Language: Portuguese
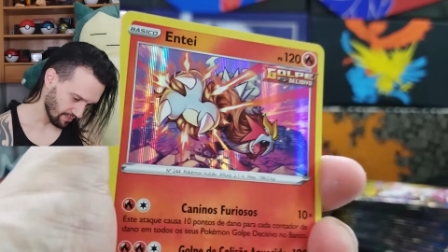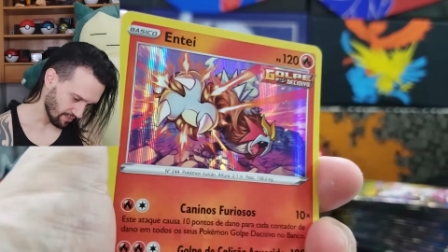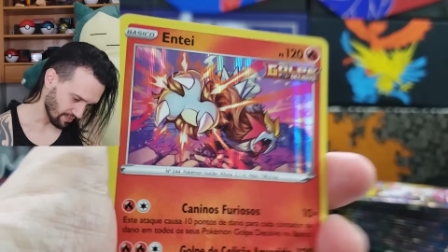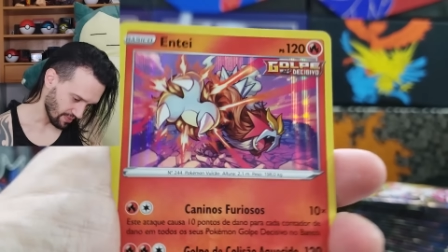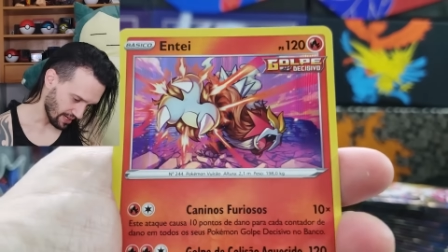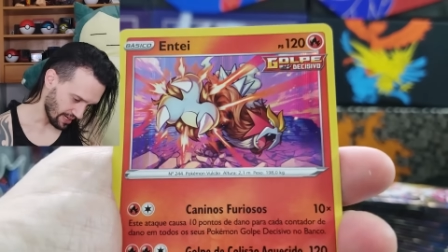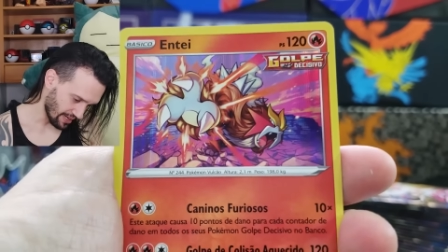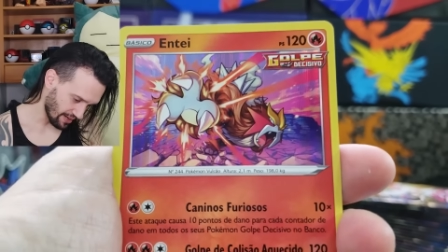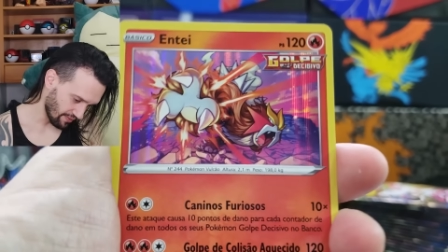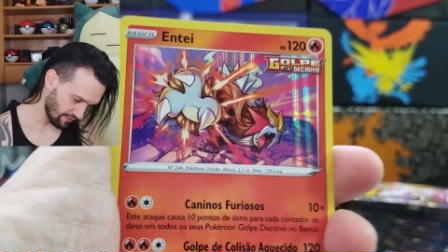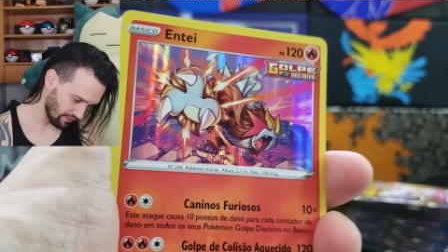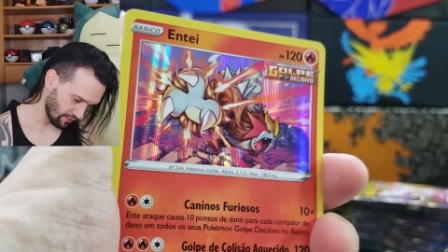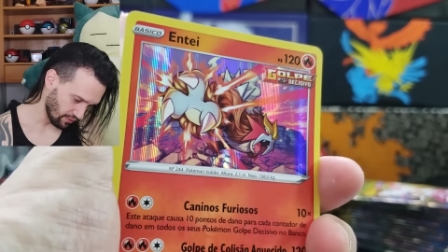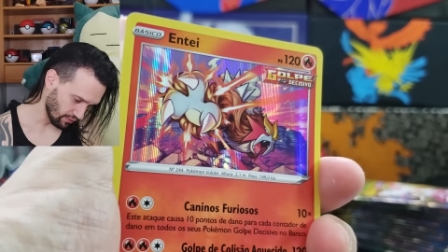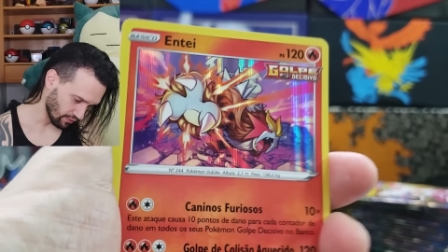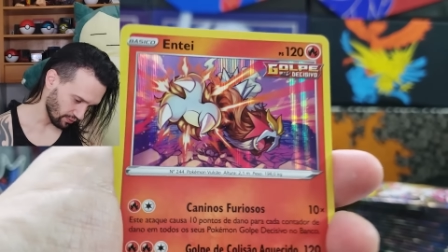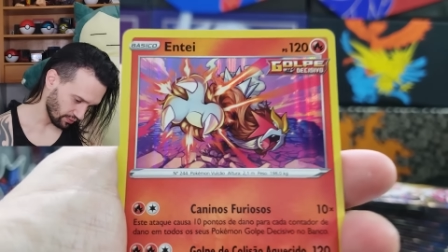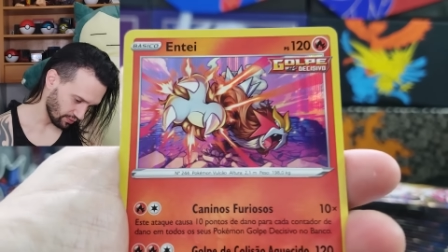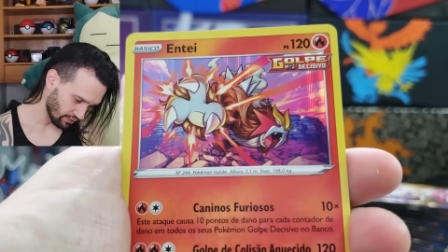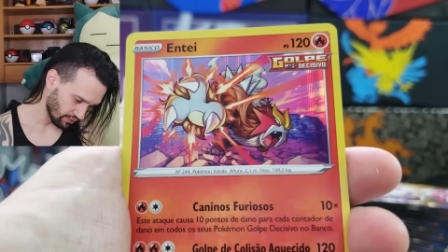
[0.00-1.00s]

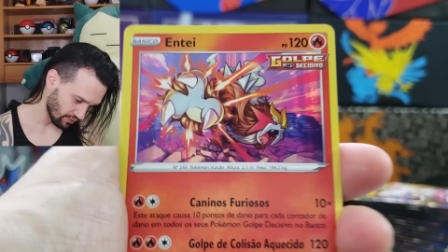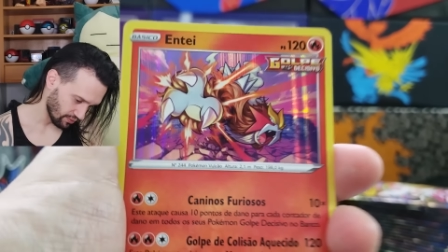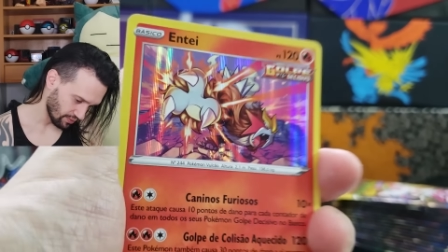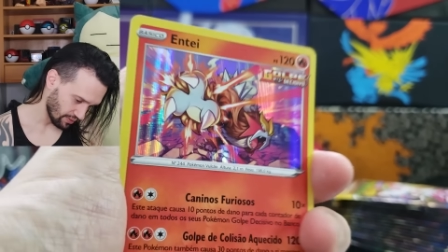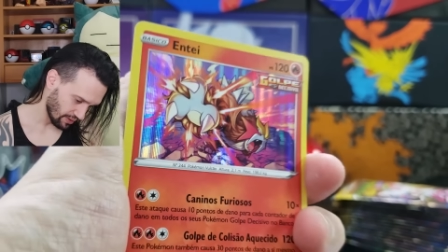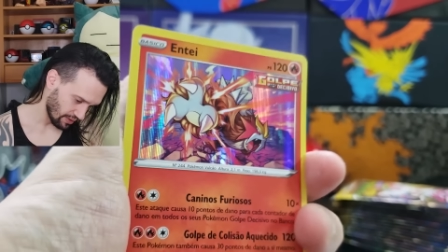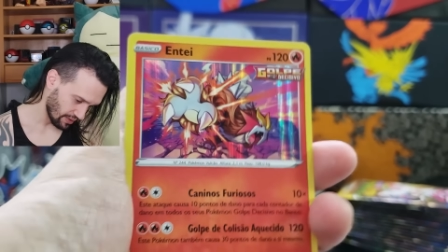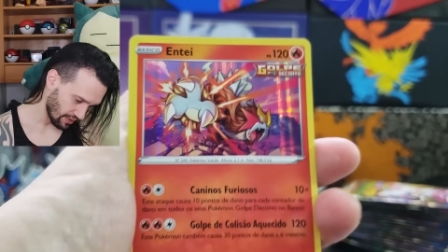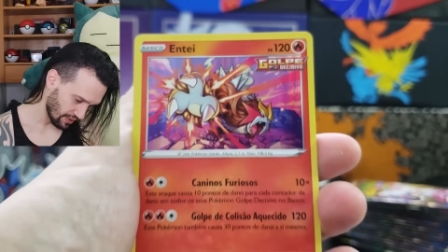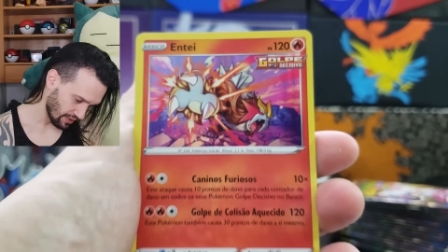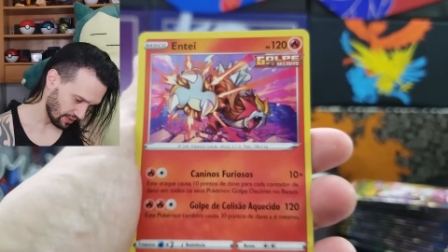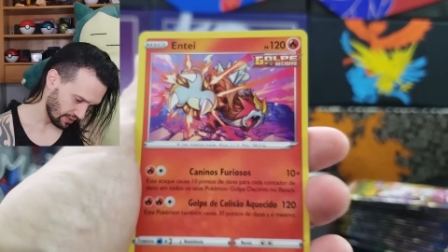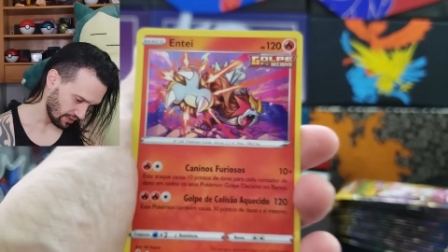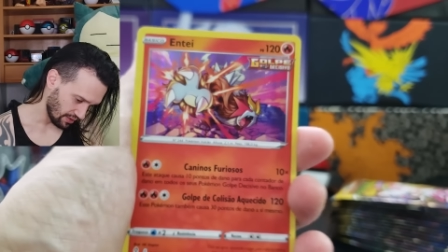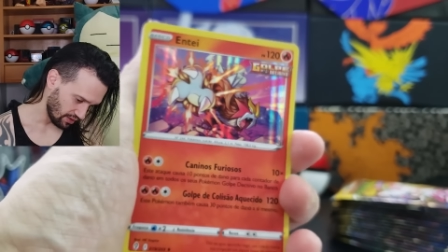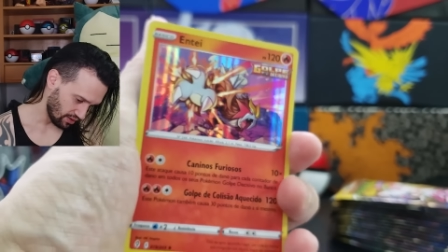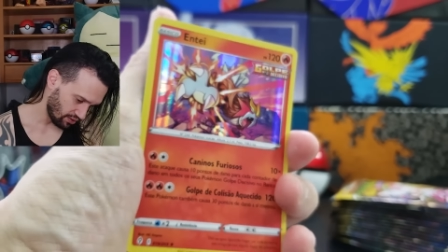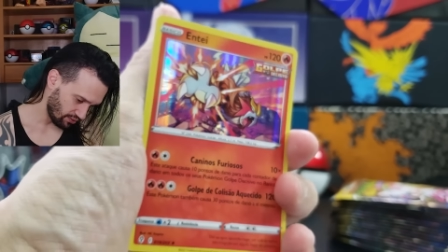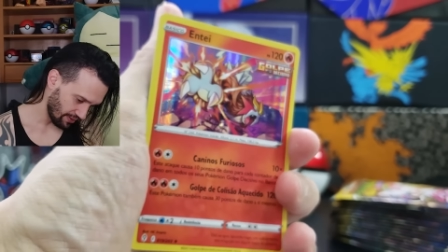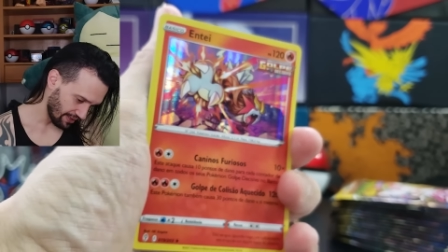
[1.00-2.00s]
Maravilhoso.
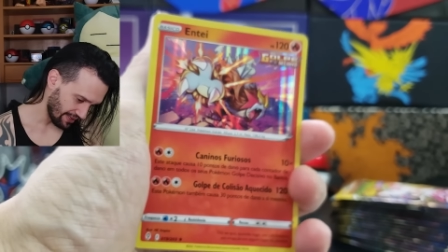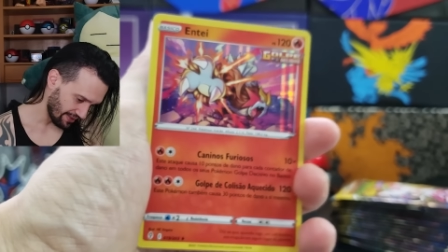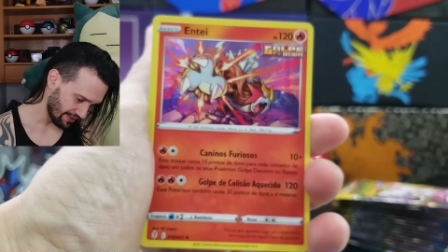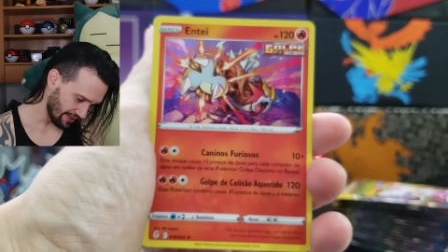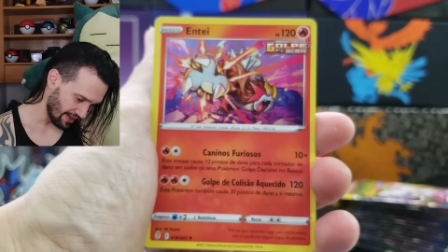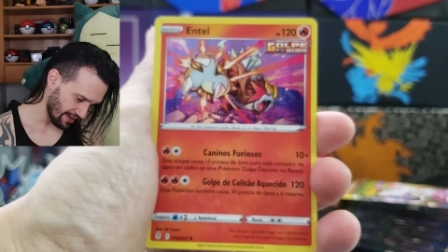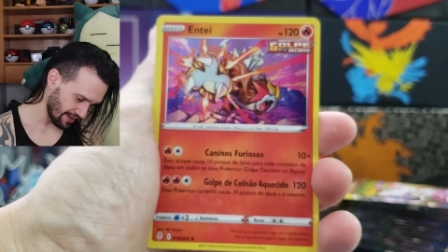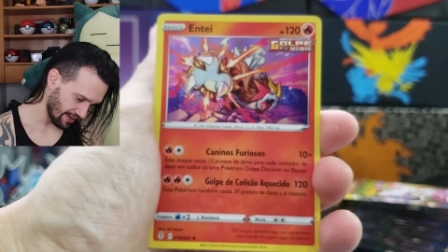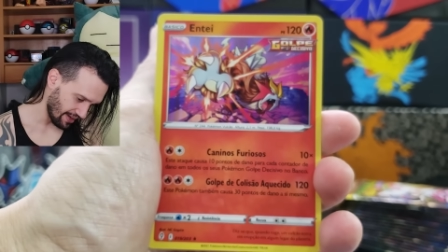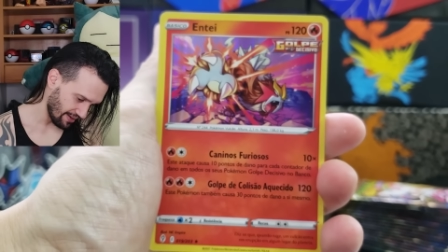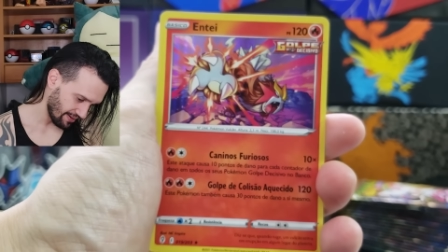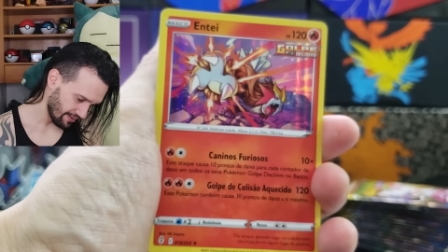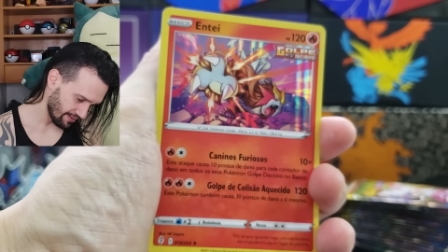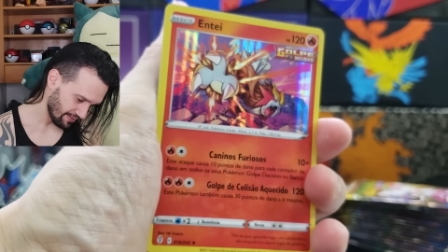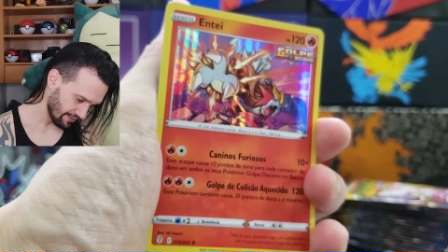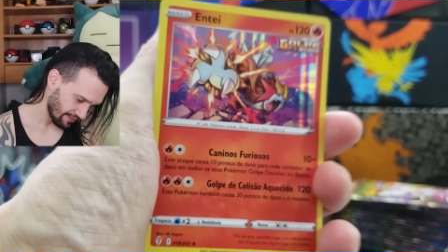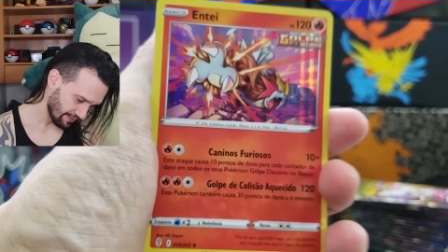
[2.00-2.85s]
Isso é Entei, hein?